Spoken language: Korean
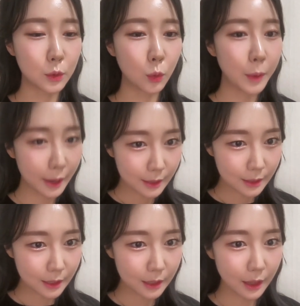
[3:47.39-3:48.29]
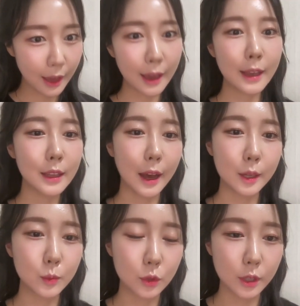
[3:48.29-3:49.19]
또 빠른 시일 내에
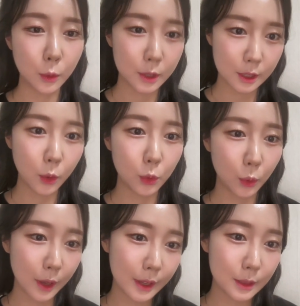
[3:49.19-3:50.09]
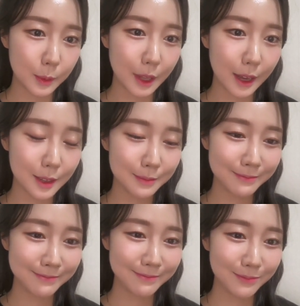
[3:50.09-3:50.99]
다른 문제로 찾아오도록 하겠습니다.
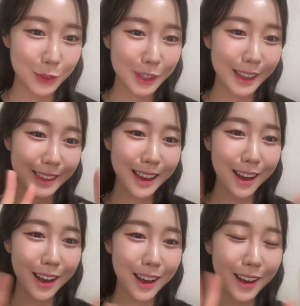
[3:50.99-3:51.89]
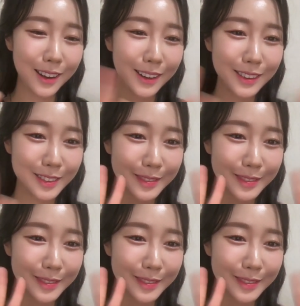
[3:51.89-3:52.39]
모두 안녕